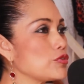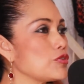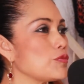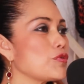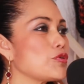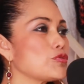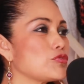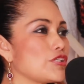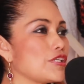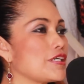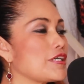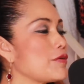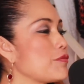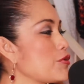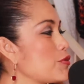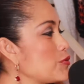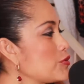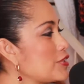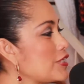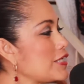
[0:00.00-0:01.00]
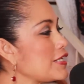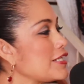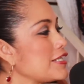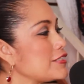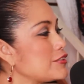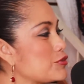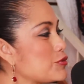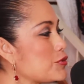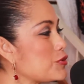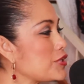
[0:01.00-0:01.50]
Sí me gustaría que me contaras la
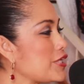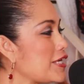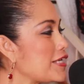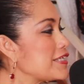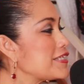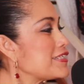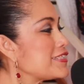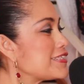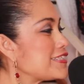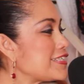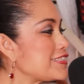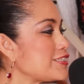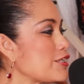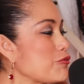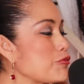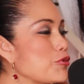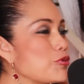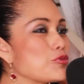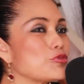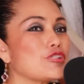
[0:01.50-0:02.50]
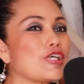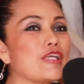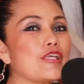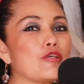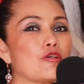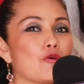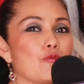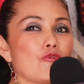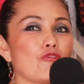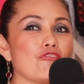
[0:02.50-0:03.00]
historia de esa blusa
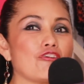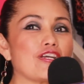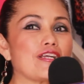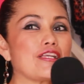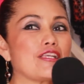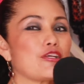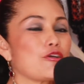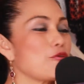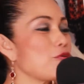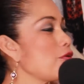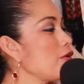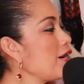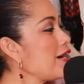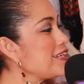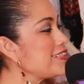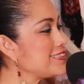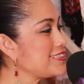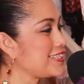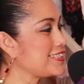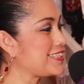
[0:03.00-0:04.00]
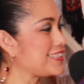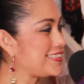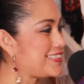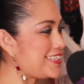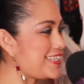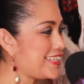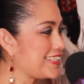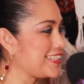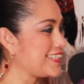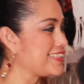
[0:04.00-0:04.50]
y cómo fue que llegó hasta
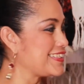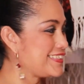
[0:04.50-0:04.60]
Tatiana.